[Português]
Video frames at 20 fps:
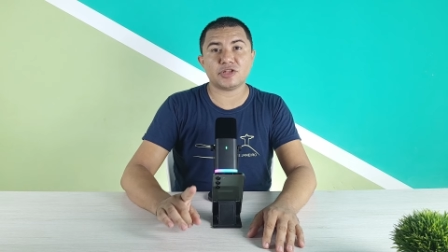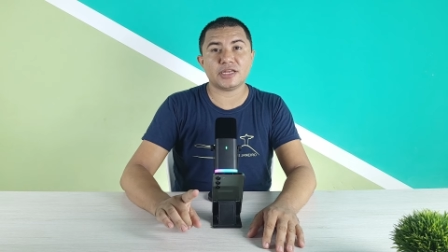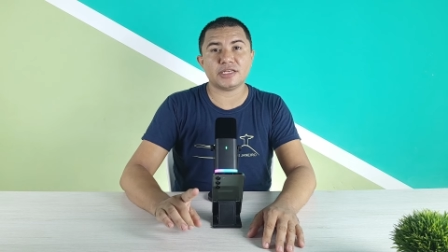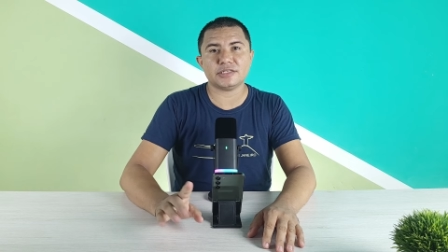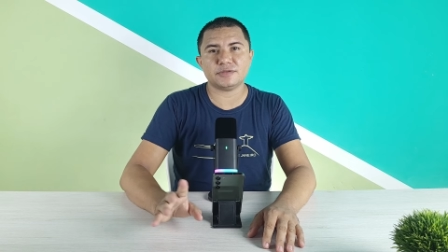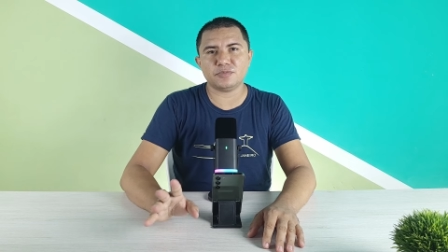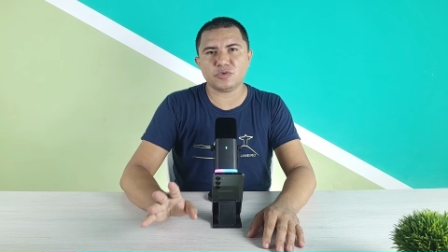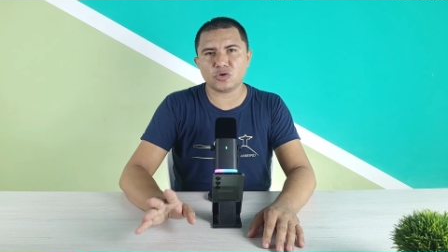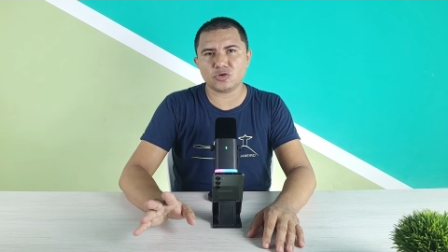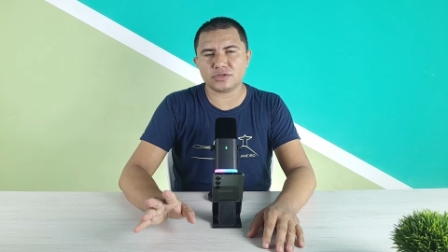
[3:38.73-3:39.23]

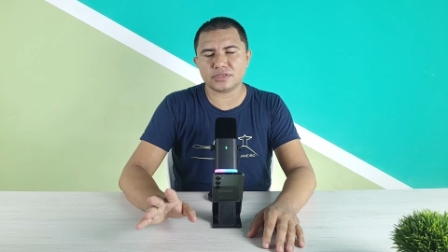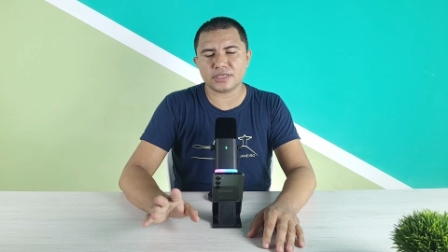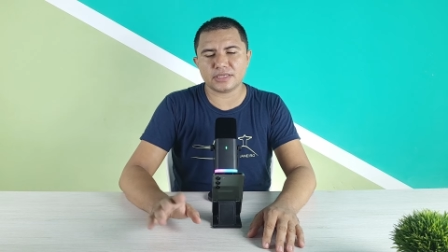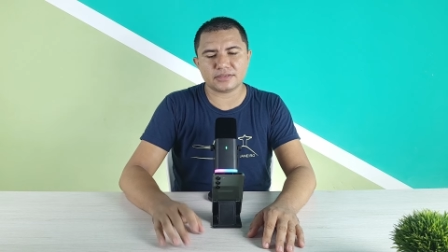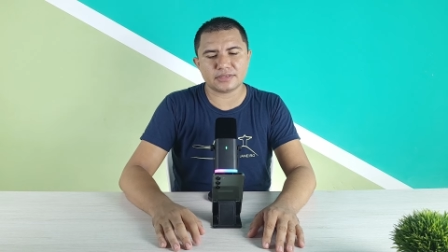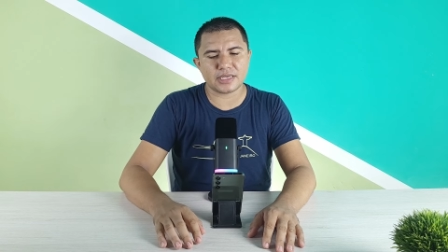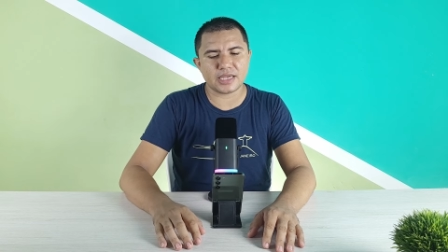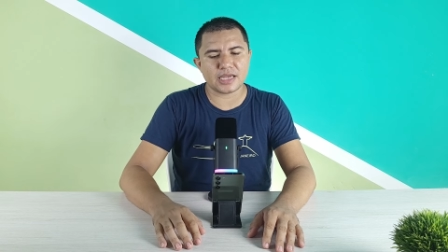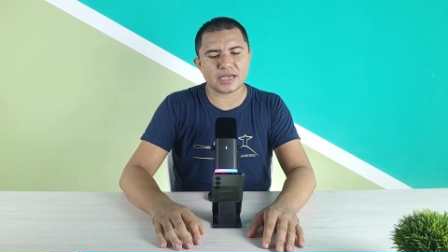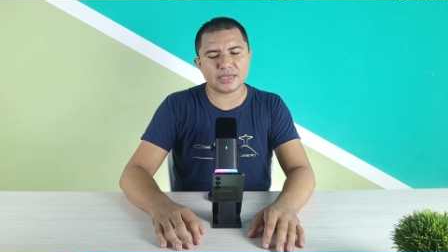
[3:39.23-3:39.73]

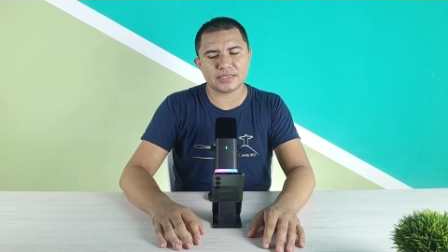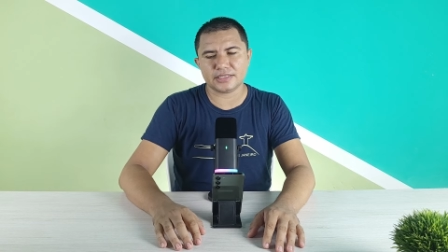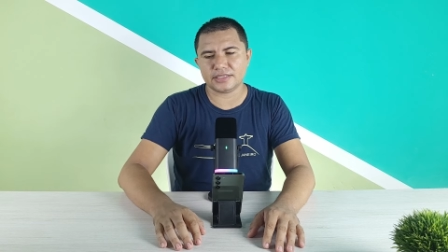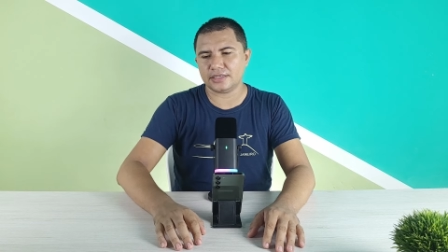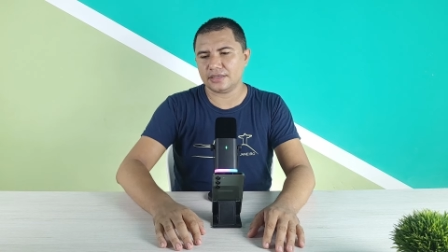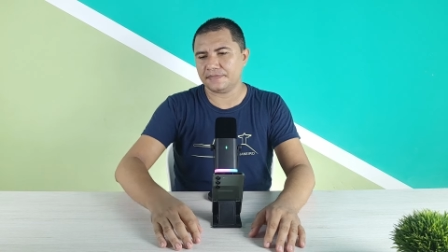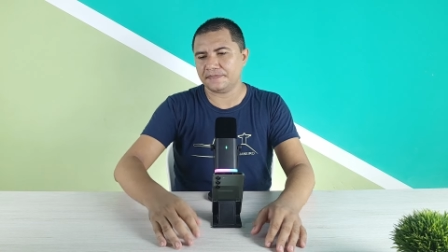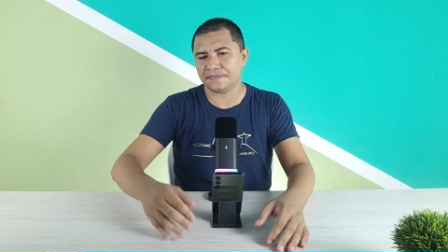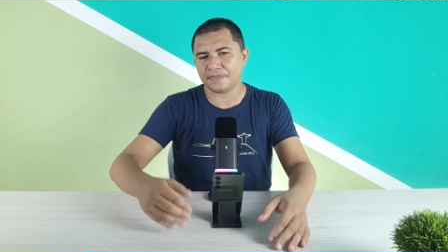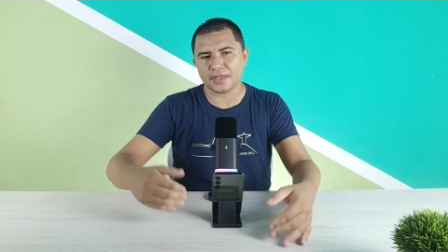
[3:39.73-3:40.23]

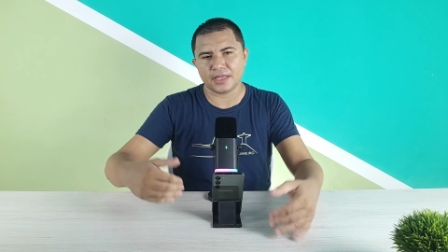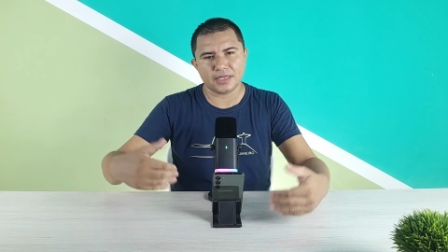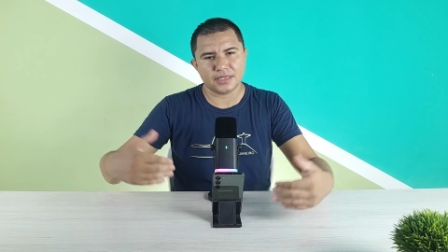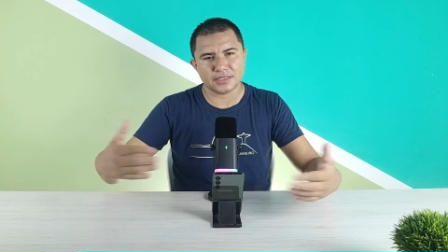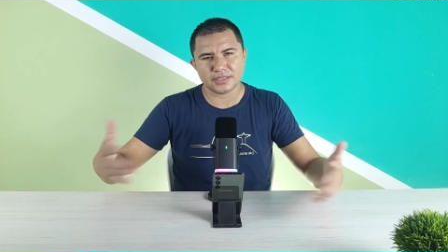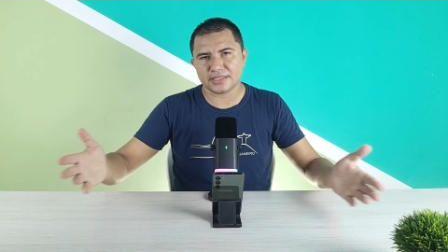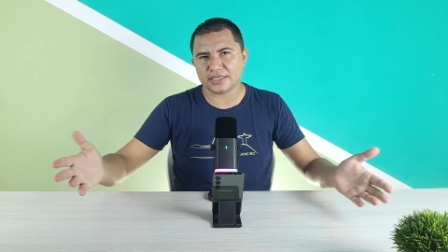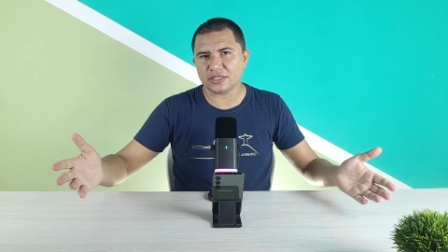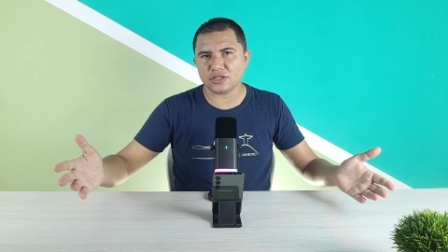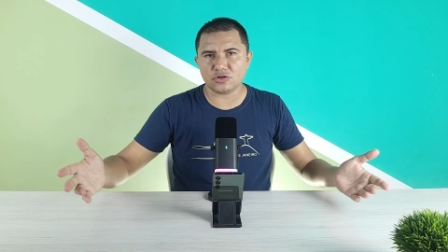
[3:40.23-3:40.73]
3.800
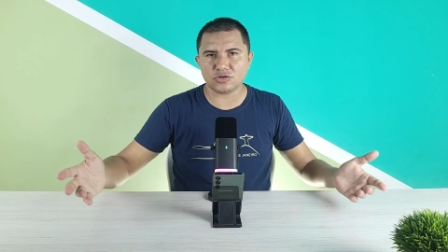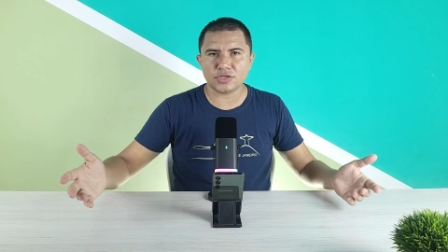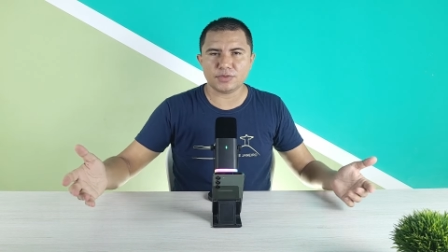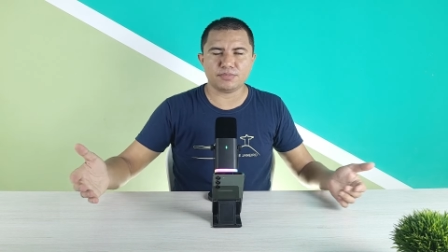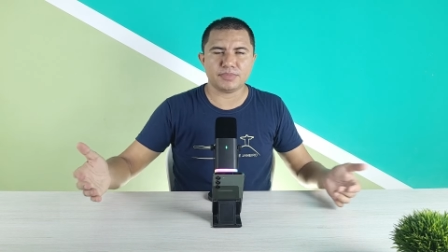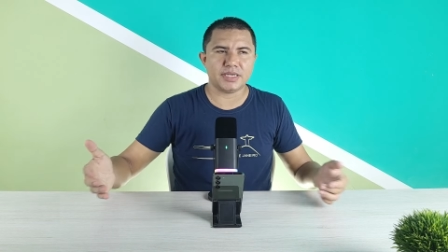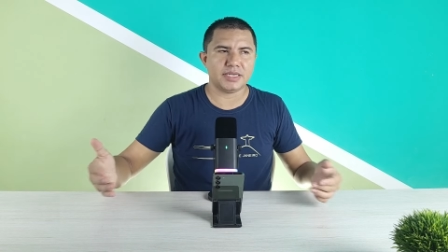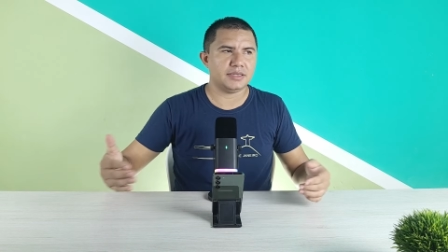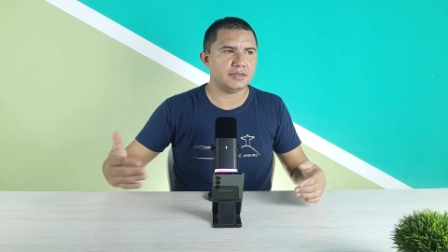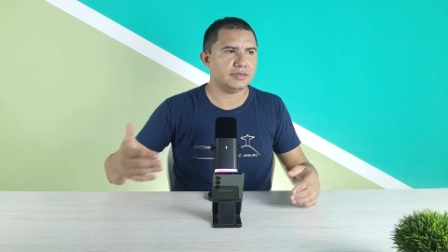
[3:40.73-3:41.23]
se deu de
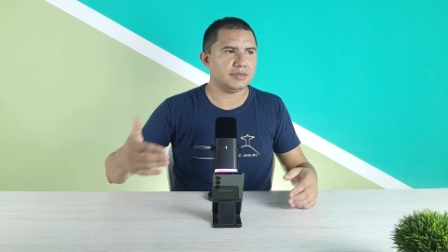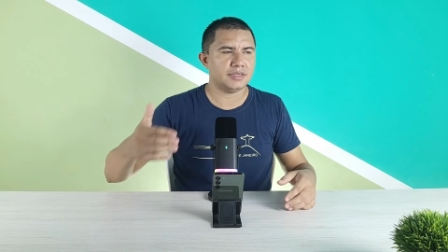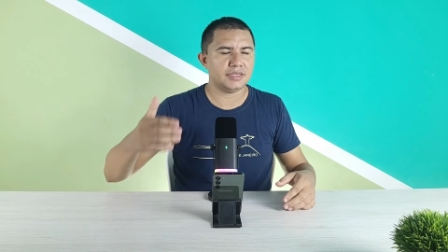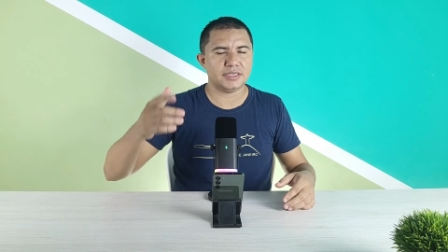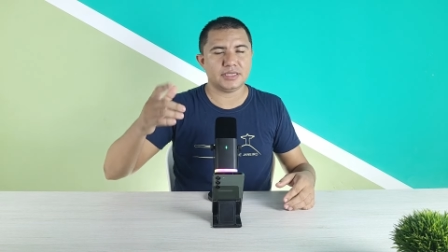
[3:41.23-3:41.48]
bem.